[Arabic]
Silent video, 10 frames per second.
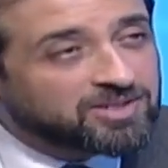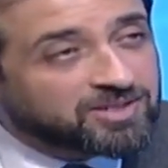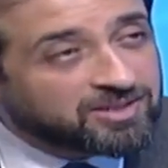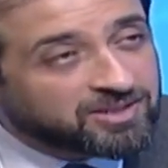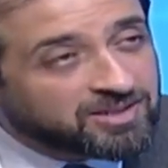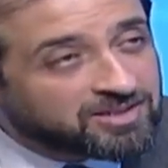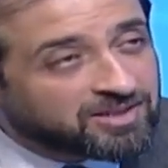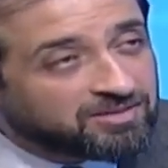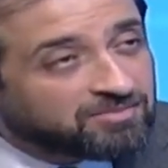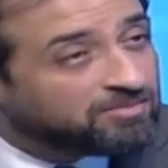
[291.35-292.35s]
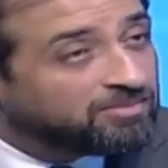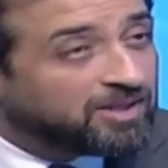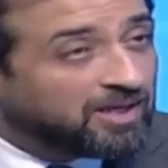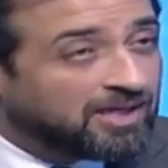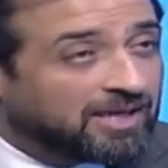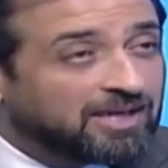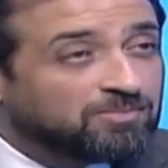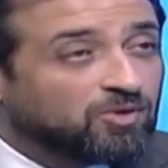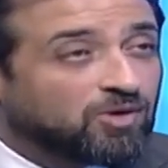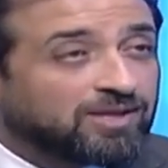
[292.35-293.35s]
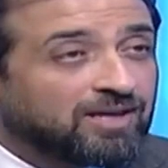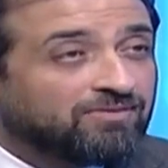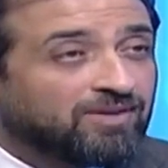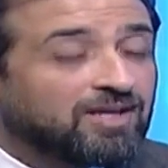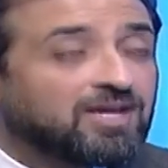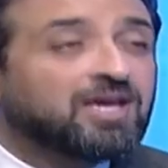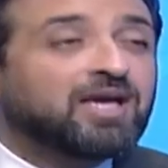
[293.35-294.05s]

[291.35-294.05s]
قصر النظر بعلاجات مختلفه كتير